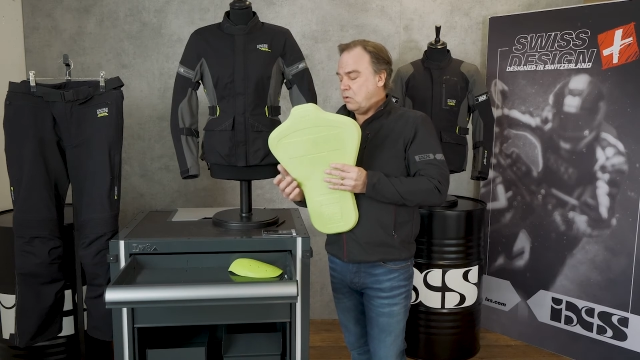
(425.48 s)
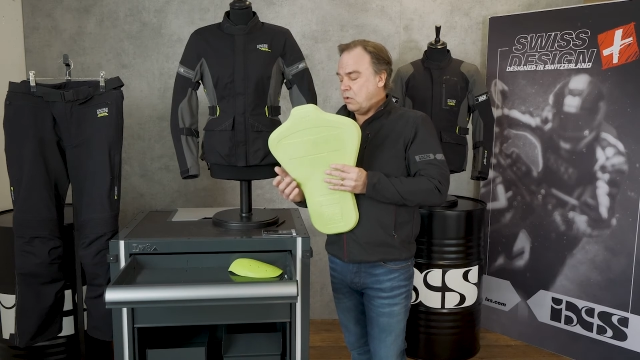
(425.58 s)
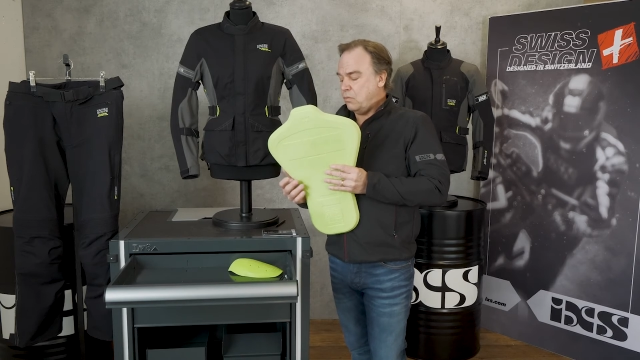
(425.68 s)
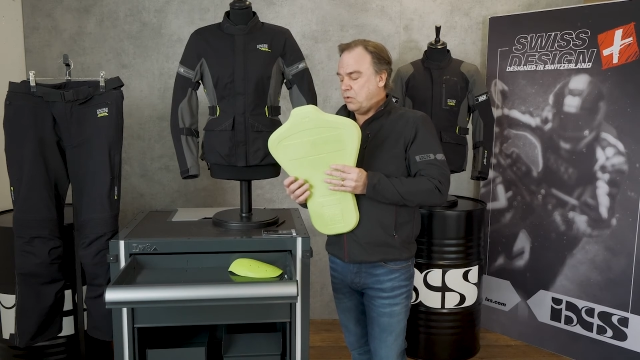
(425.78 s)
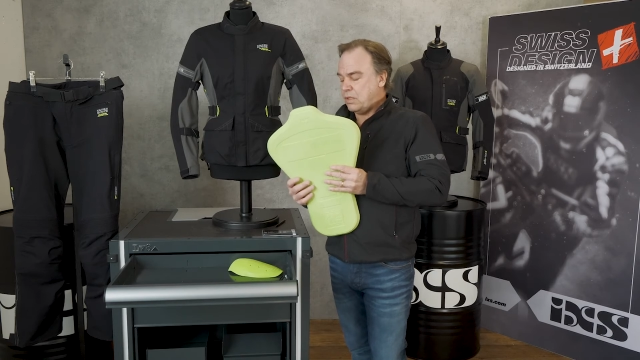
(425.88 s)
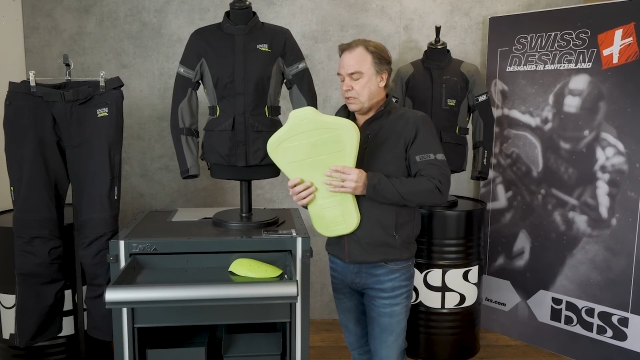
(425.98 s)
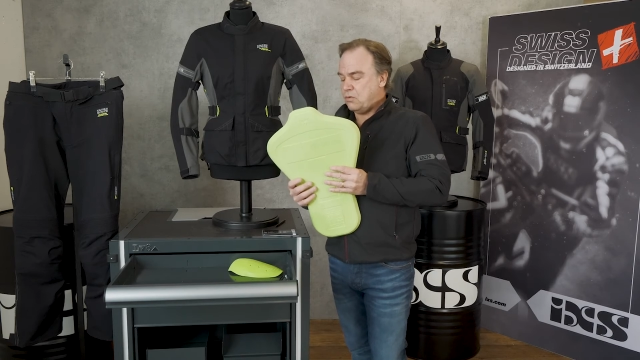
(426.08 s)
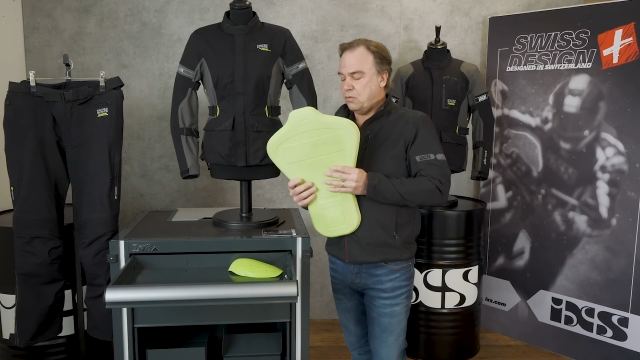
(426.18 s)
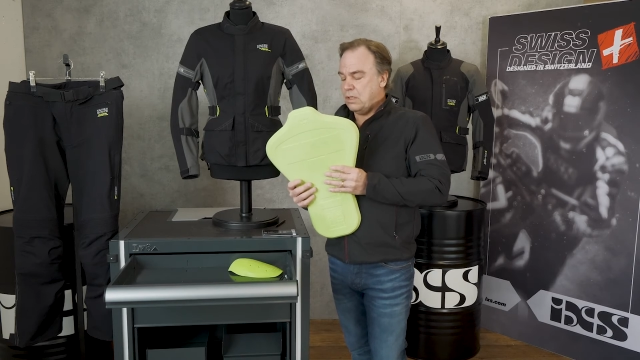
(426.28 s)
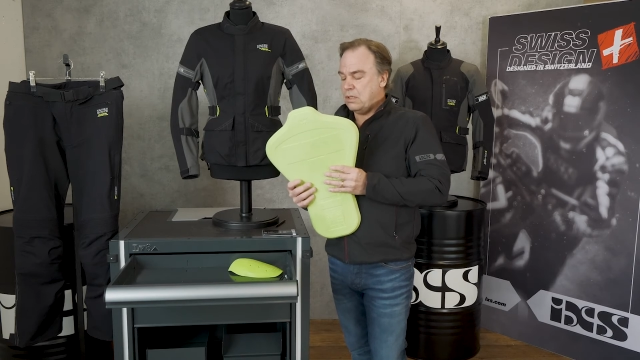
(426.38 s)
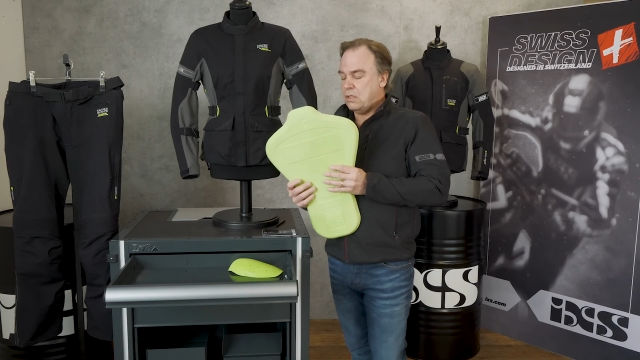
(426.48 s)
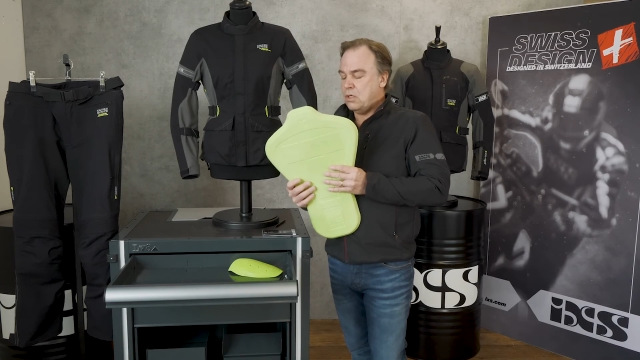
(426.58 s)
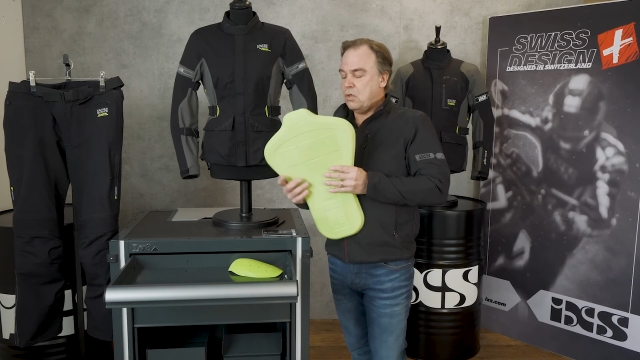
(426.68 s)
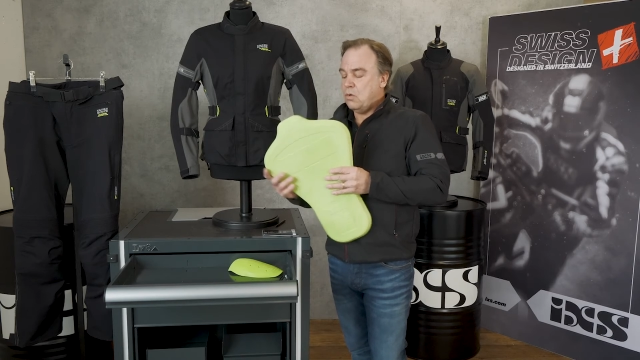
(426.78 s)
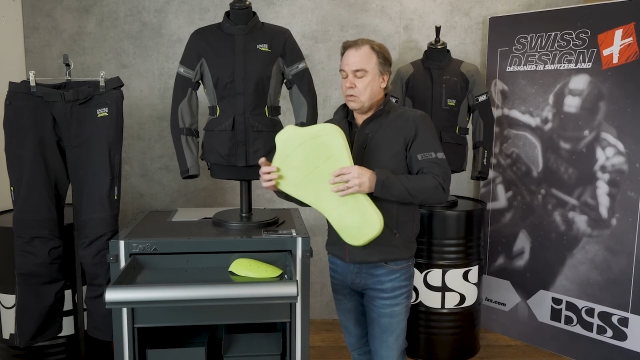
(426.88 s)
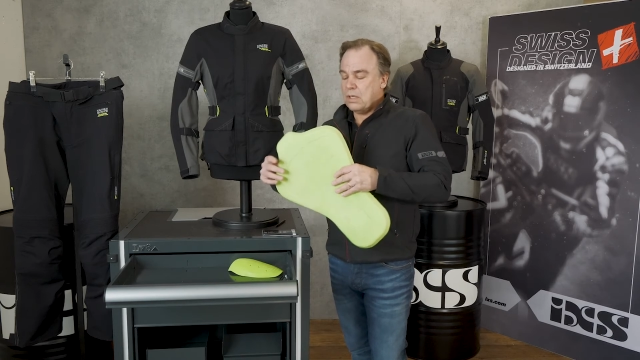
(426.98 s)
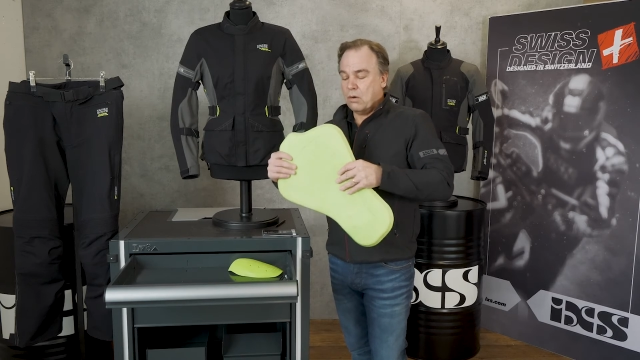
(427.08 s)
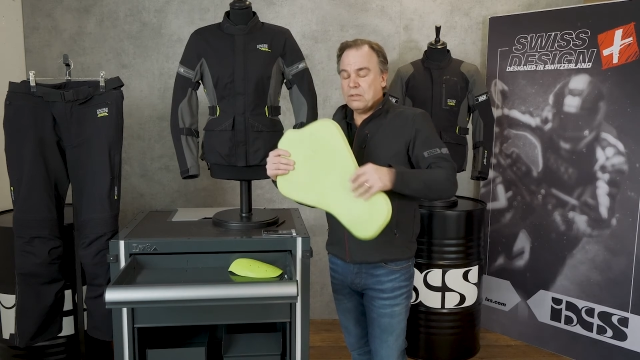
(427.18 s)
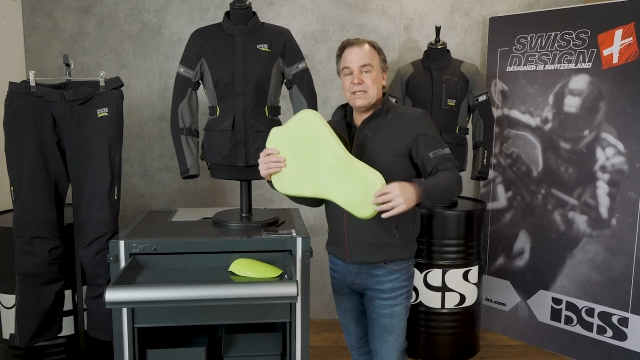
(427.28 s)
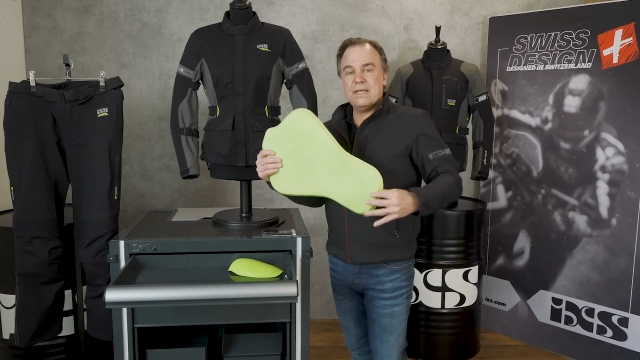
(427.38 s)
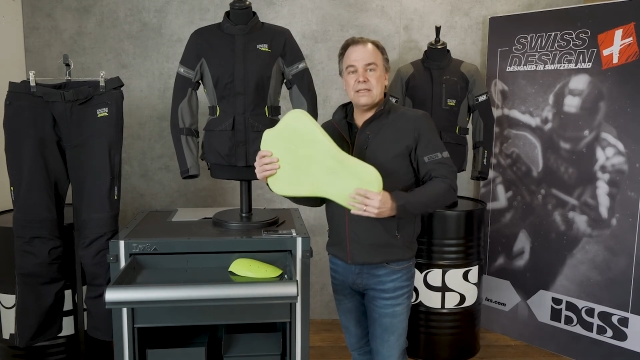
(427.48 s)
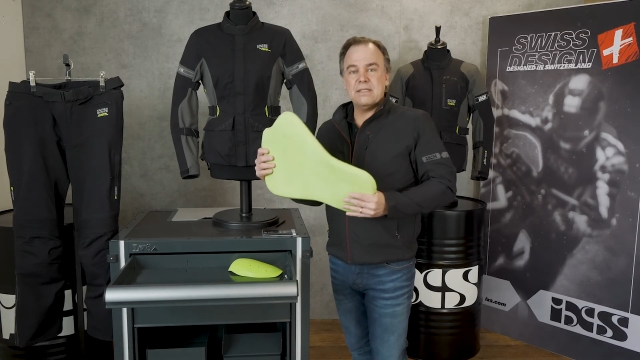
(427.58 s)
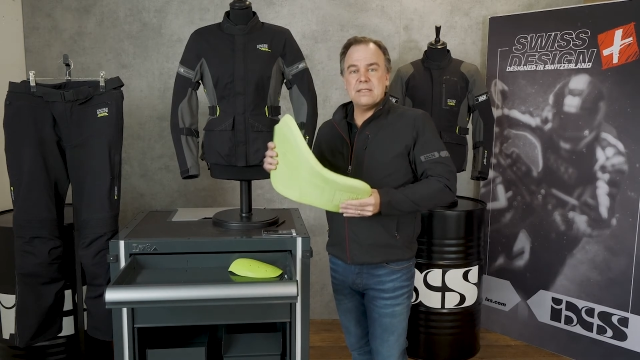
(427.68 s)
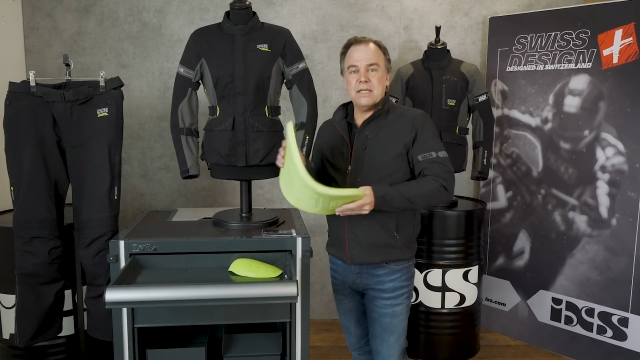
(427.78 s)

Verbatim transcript: Rückenprotektoren und auch der ist